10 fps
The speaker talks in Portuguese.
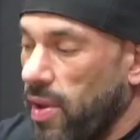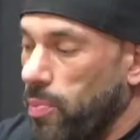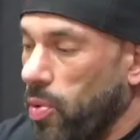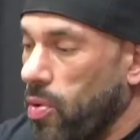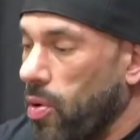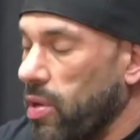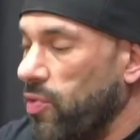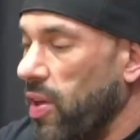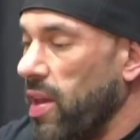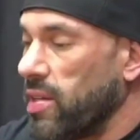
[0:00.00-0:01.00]
pô, qual é a
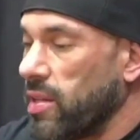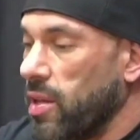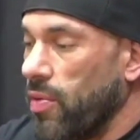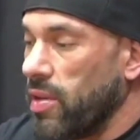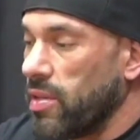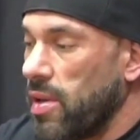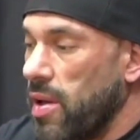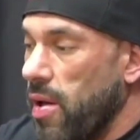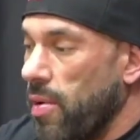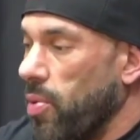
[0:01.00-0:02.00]
diferença, talvez,
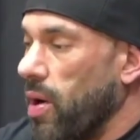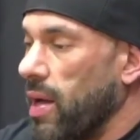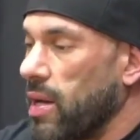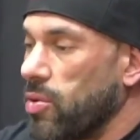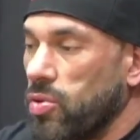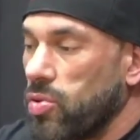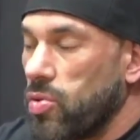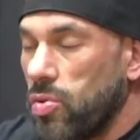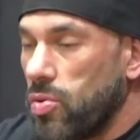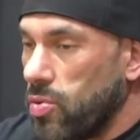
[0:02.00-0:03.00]
pô, a galera do old
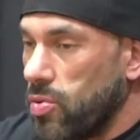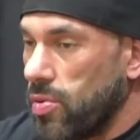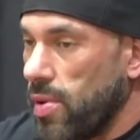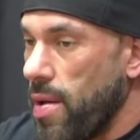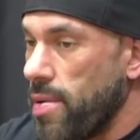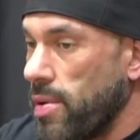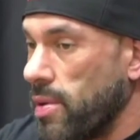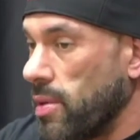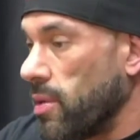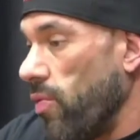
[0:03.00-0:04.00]
school, né?
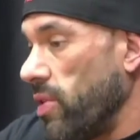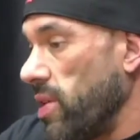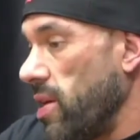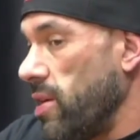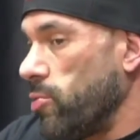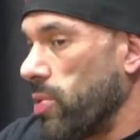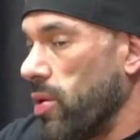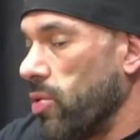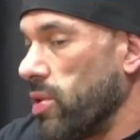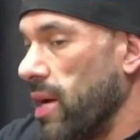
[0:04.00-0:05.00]
Talvez é isso, porque
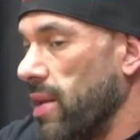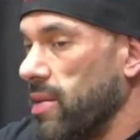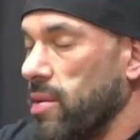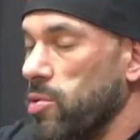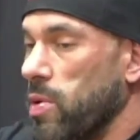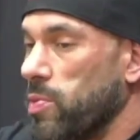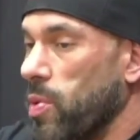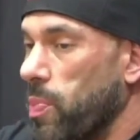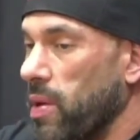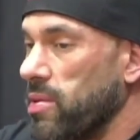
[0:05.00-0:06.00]
hoje a galera tá muito mais
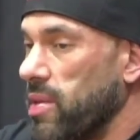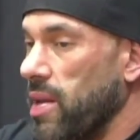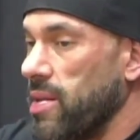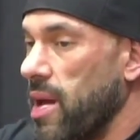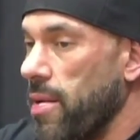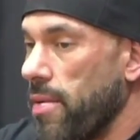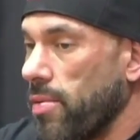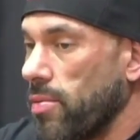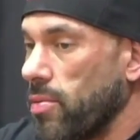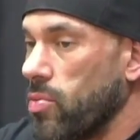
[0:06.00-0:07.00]
preocupada em treinar
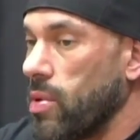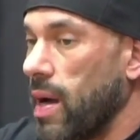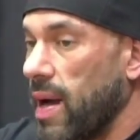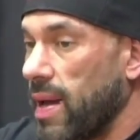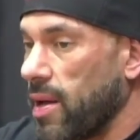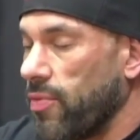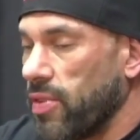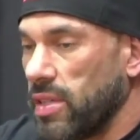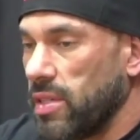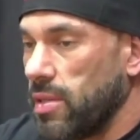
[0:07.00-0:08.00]
com carga,
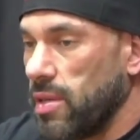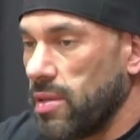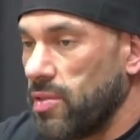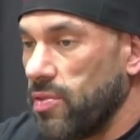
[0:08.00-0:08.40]
fazer tipo,